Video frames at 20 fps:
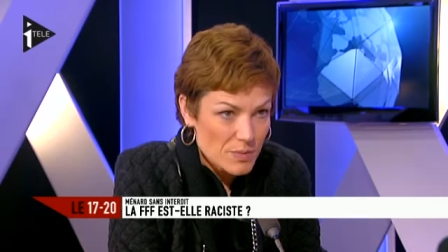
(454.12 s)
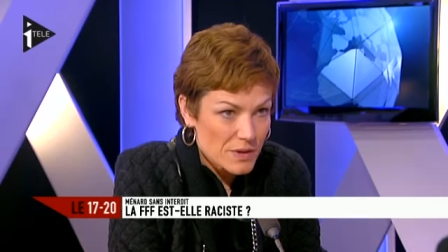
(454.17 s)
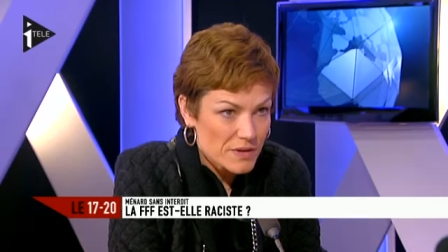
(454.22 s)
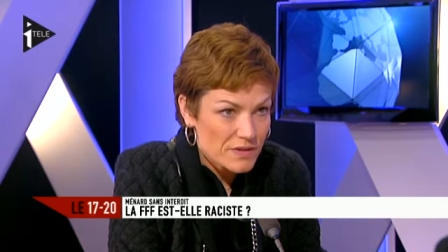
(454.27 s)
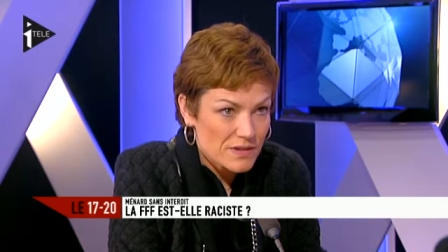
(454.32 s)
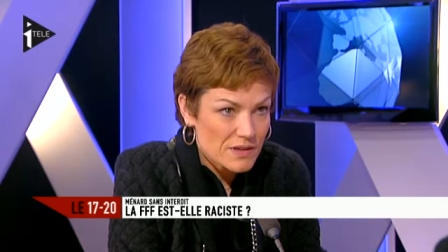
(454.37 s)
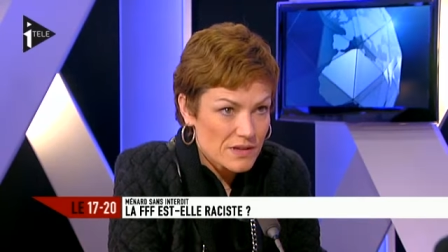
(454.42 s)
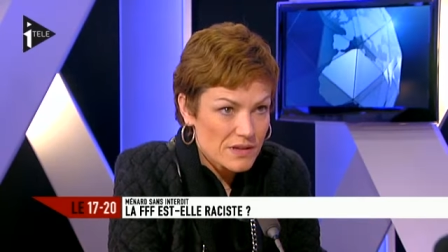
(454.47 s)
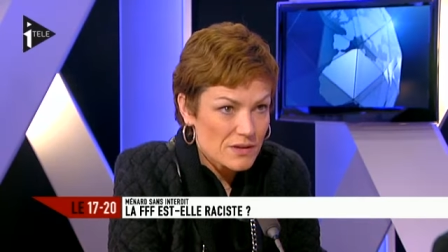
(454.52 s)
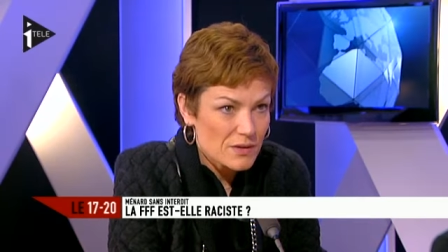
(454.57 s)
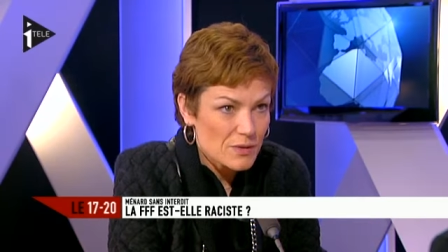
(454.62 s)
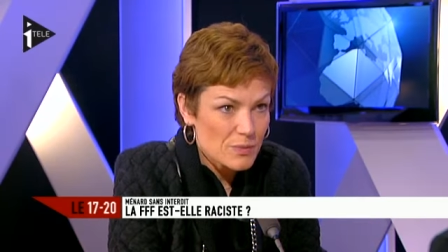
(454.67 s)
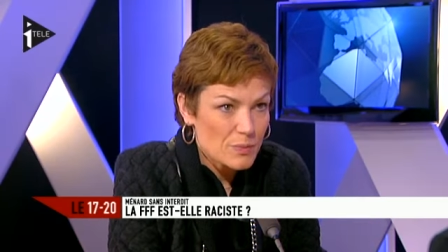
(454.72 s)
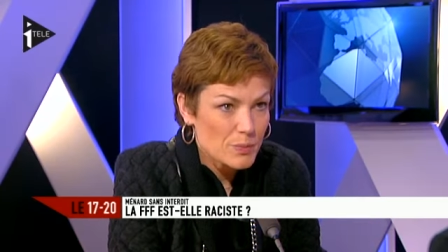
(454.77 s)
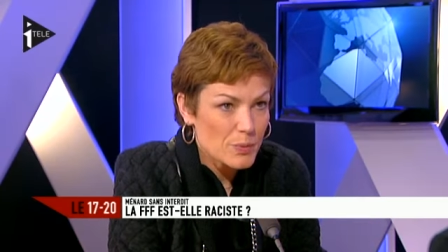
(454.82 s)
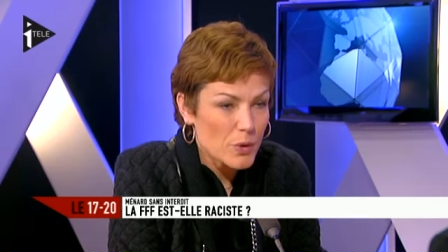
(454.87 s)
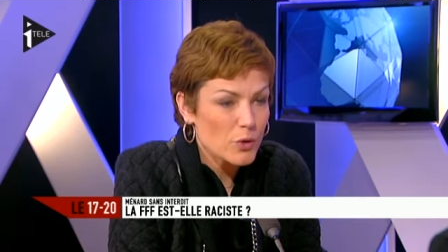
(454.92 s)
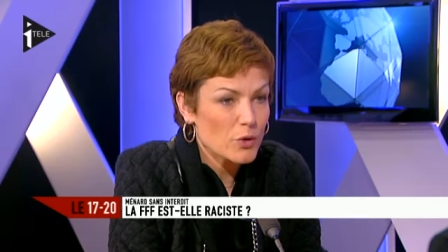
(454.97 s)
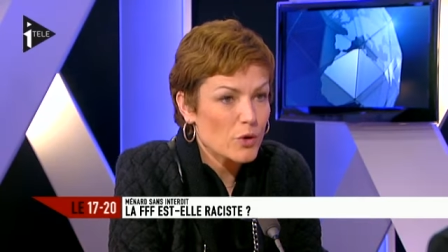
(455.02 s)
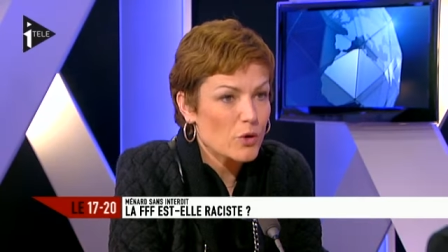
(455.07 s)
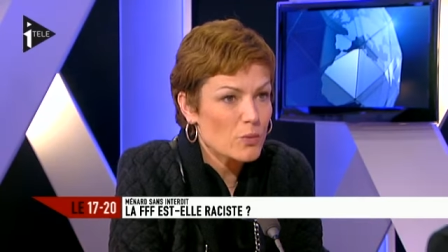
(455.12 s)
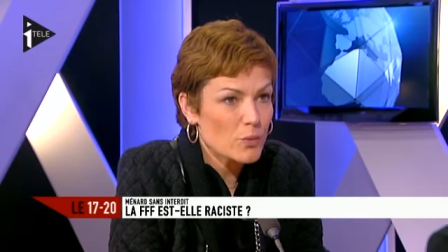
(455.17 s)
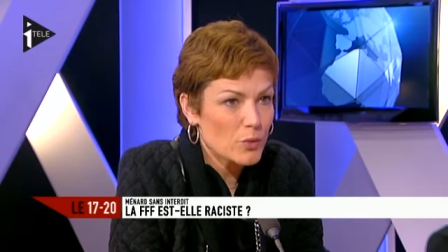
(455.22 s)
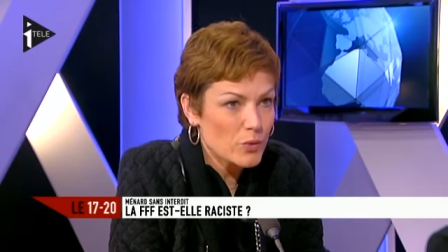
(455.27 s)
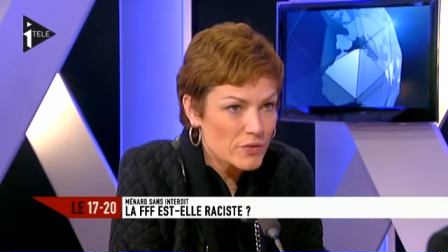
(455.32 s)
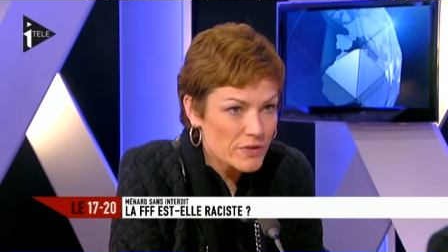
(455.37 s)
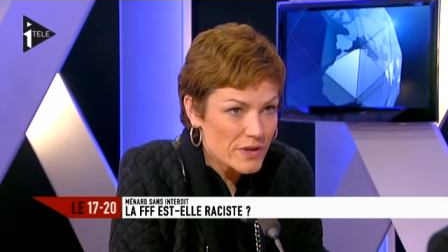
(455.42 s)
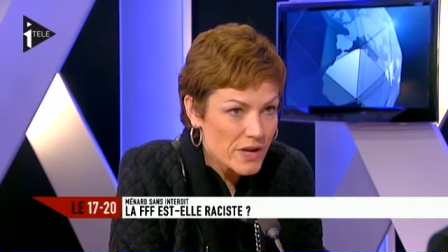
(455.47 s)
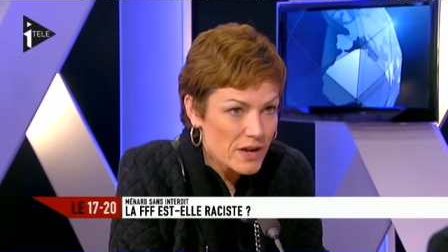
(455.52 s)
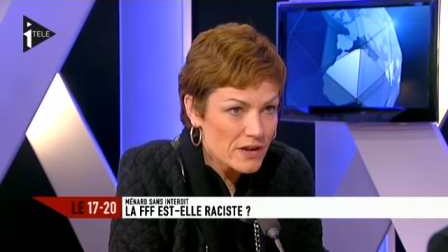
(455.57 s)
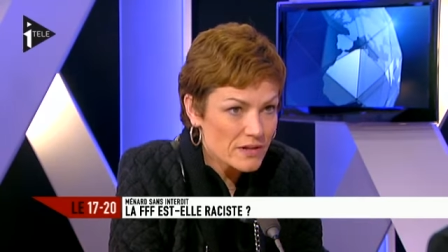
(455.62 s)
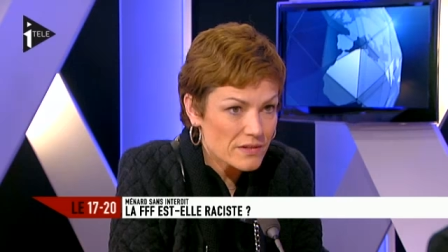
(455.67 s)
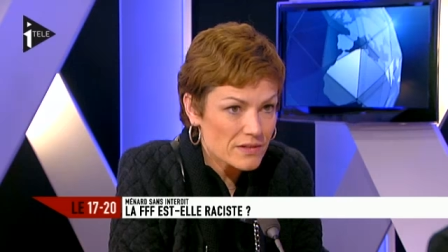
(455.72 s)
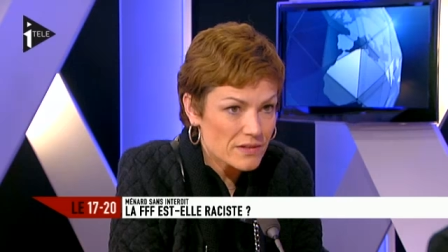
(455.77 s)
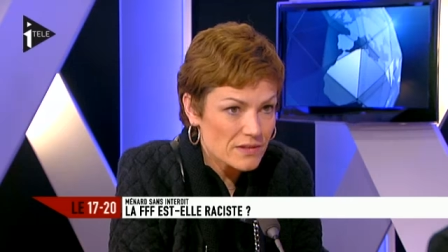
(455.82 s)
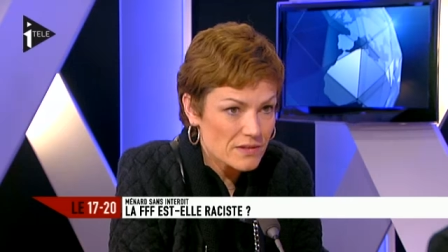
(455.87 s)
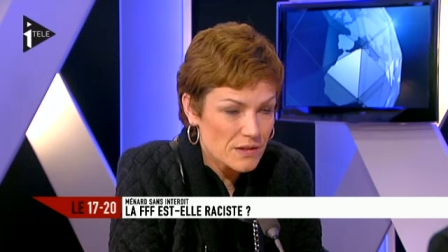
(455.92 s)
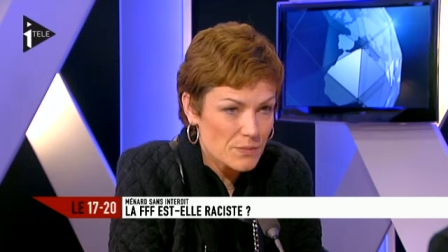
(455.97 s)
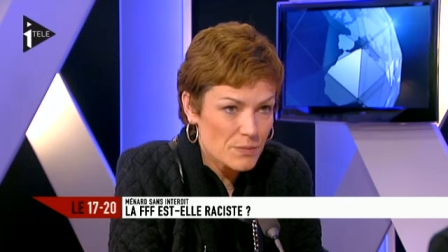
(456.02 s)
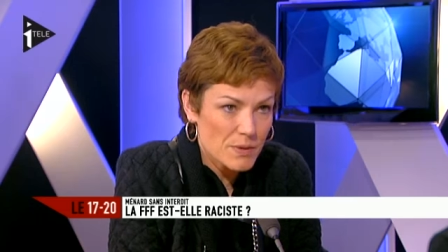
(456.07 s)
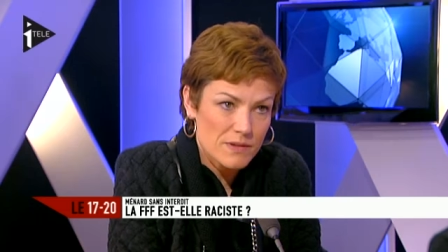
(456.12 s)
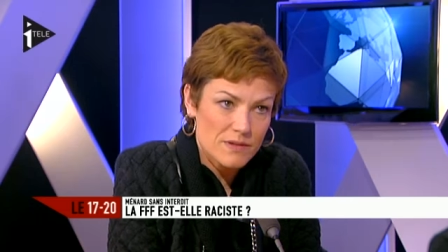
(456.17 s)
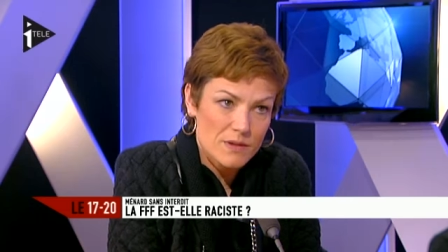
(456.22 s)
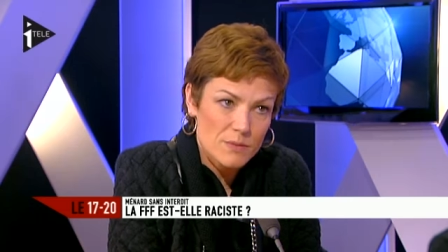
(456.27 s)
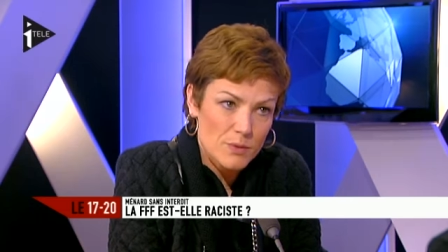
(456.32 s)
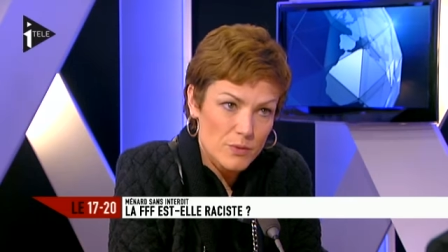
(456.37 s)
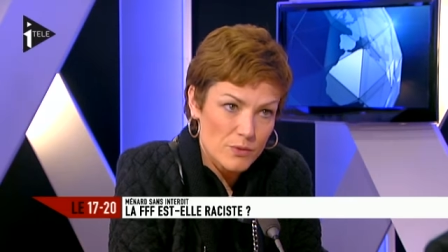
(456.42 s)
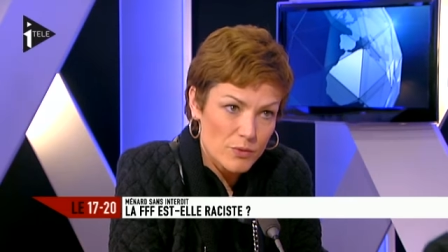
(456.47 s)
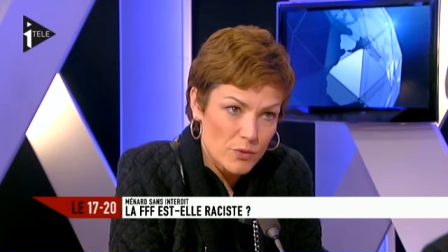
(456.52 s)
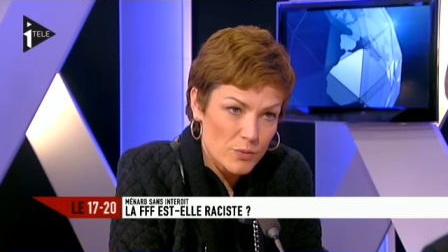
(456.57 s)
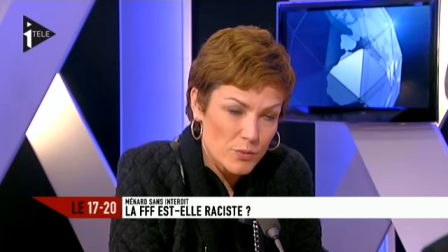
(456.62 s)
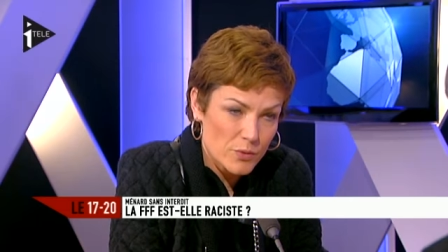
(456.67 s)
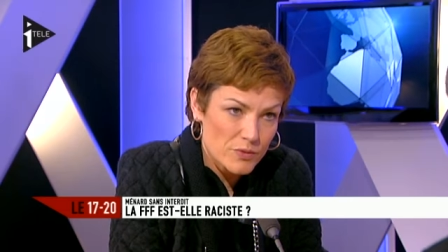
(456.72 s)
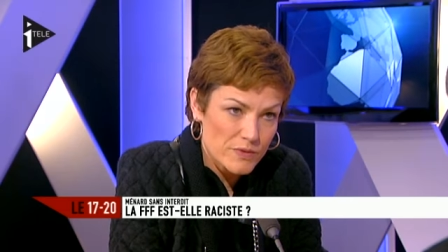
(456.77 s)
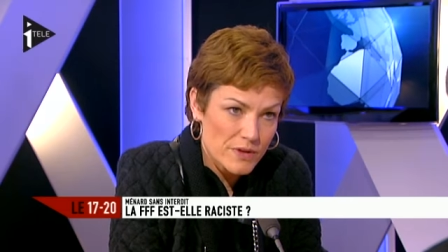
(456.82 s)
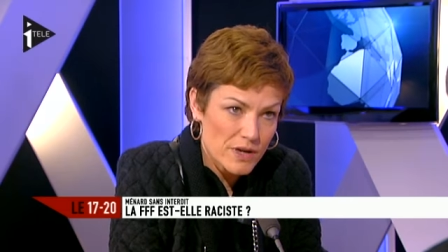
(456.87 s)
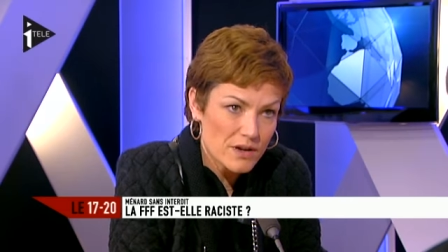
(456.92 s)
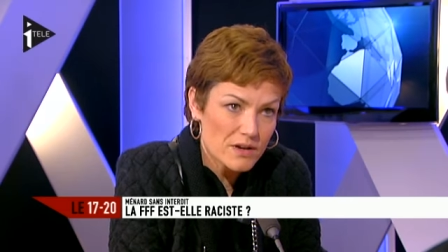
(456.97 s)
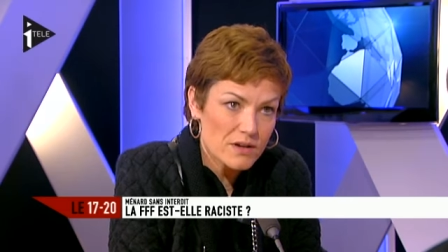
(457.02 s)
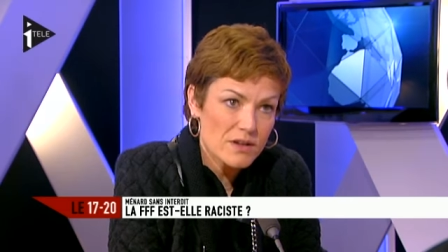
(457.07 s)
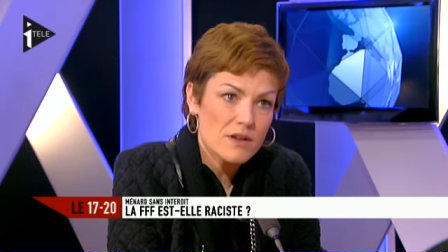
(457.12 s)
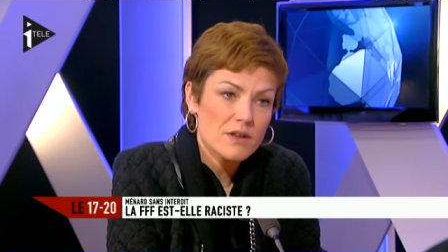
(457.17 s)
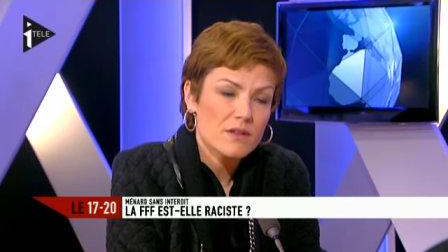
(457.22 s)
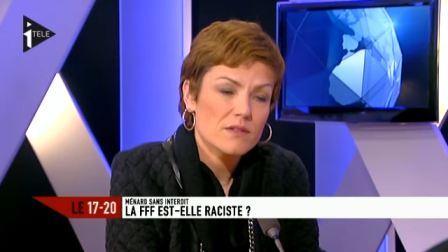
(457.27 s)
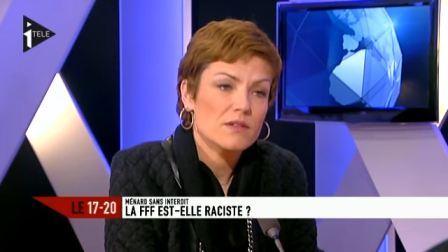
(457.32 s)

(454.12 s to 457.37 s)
passé, pas vrai, pendant le mondial, ce qui s'est passé pendant le Mondial,